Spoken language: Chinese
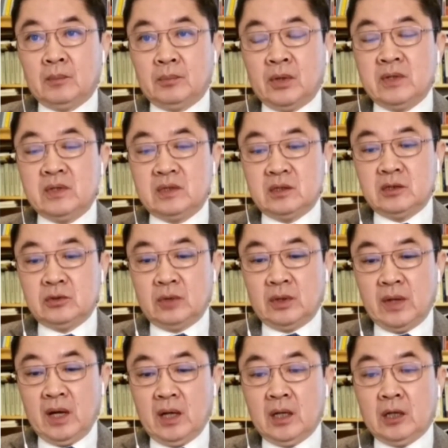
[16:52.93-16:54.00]
伯恩斯说
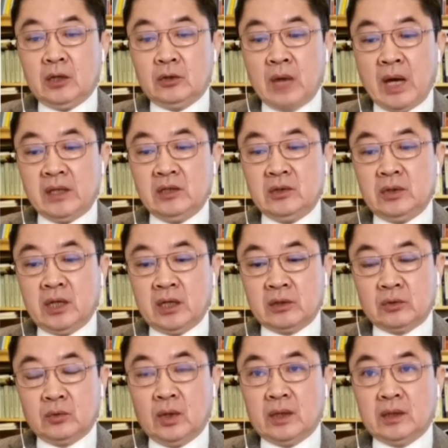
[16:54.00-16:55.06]
呢，原因有
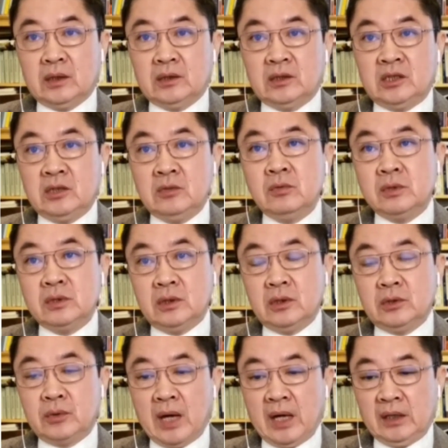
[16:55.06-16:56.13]
很多，其中一
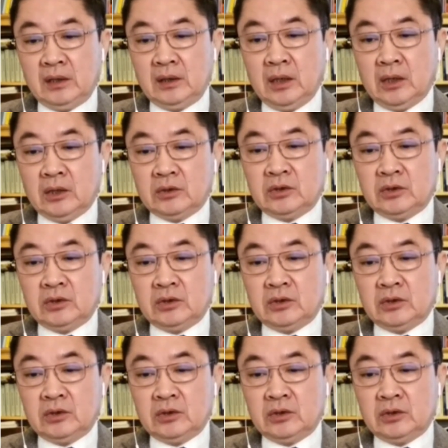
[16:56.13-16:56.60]
个原因。